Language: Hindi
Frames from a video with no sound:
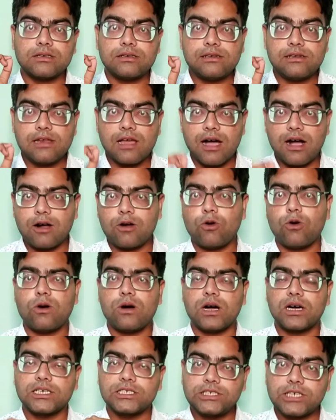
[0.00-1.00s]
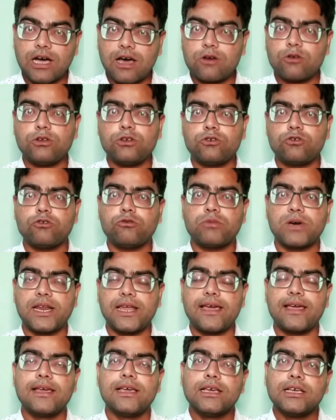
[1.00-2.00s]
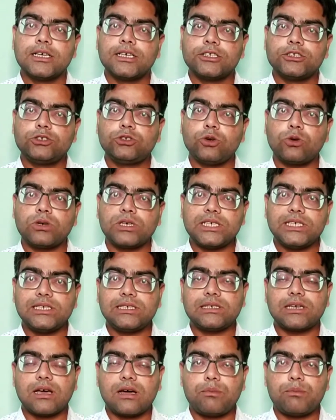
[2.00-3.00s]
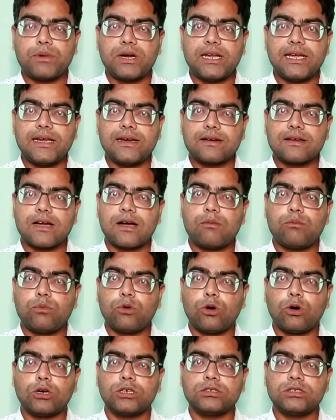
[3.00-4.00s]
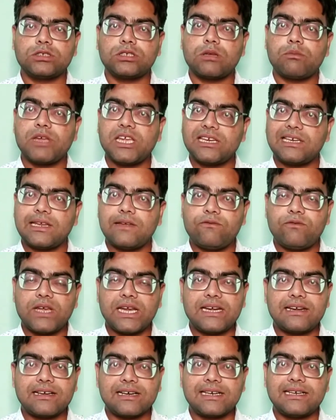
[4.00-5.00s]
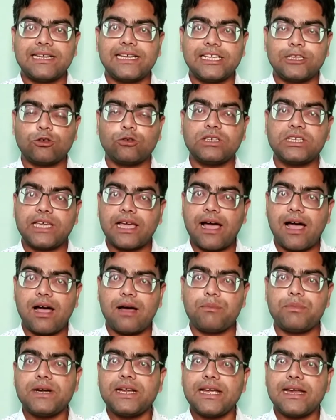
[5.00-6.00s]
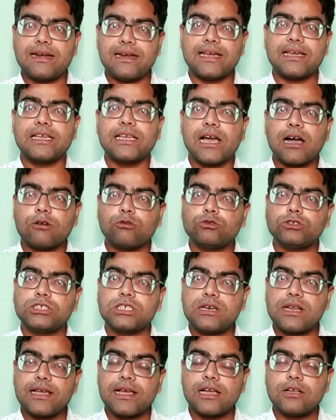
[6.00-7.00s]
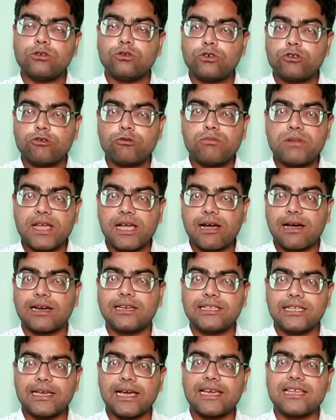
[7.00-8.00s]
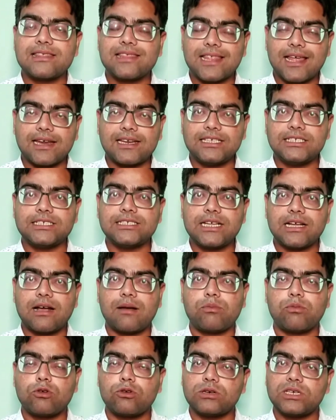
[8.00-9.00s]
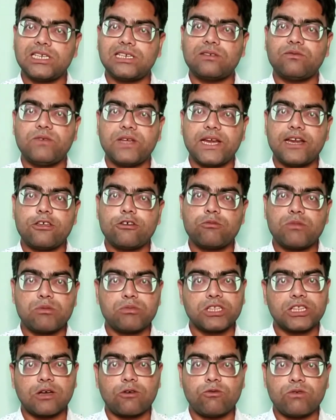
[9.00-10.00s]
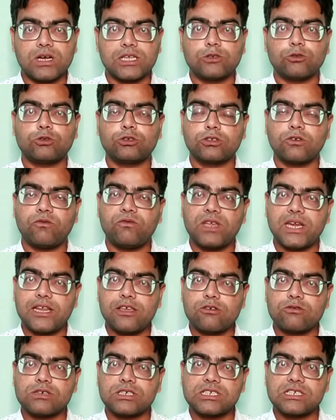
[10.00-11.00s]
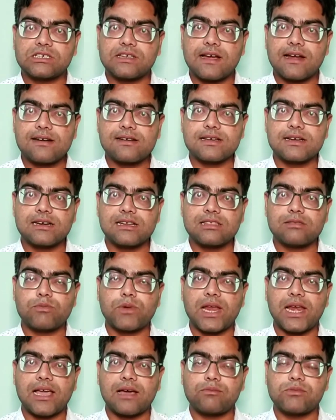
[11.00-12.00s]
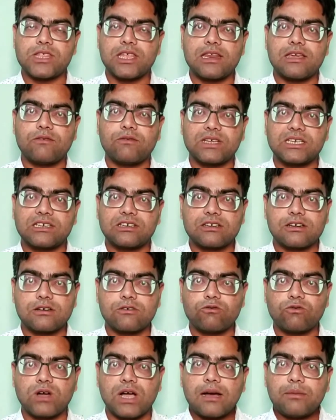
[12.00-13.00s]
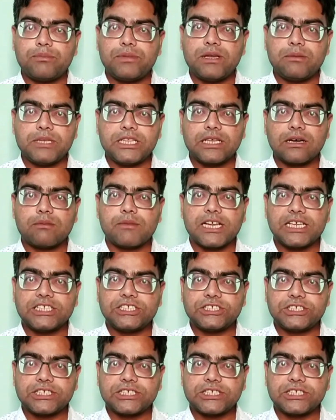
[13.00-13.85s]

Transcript: लाखों हजारों यूट्यूबर हैं जो इस अपडेट का बहुत समय से वेट कर रहे हैं तो क्या अपडेट है क्या कुछ नया यूट्यूब ने कर दिया है सारी चीज़ें आपको इस वीडियो में बताऊंगा दोस्तों वीडियो को स्टार्ट करने से पहले आपसे रिक्वेस्ट करूंगा आपने अभी तक हमारे